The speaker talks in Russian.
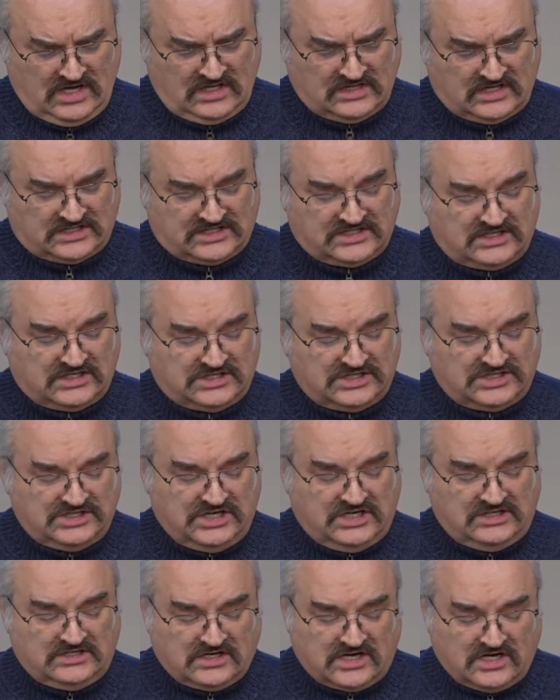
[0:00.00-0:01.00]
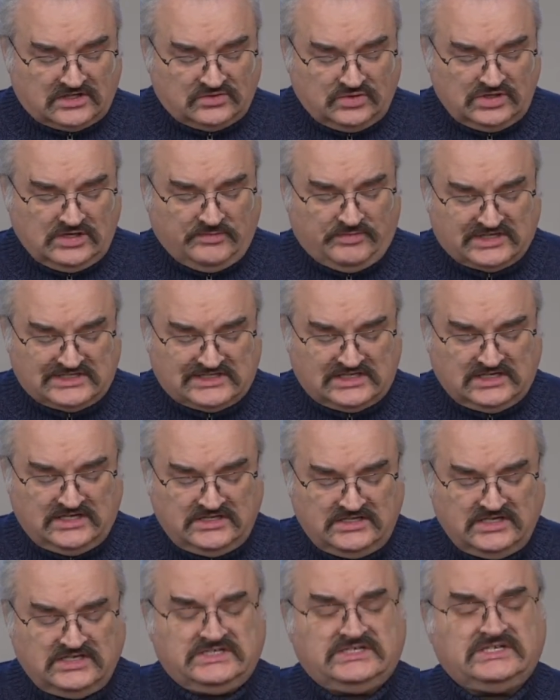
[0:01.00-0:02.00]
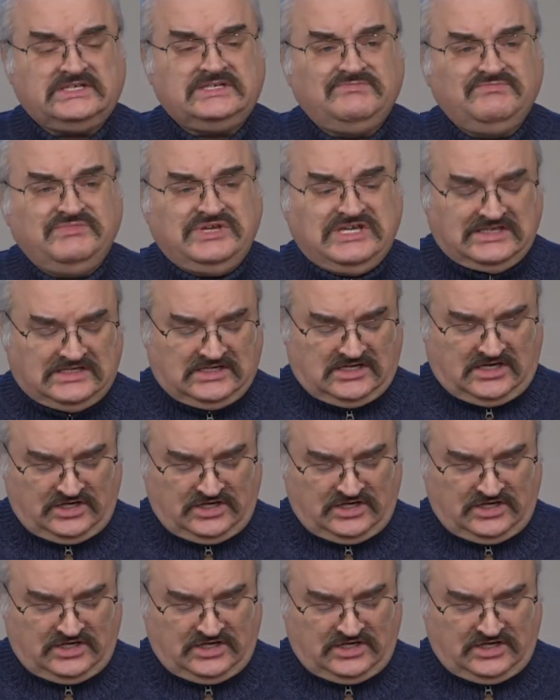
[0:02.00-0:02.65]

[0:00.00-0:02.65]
Даже точнее, накануне последней седмины.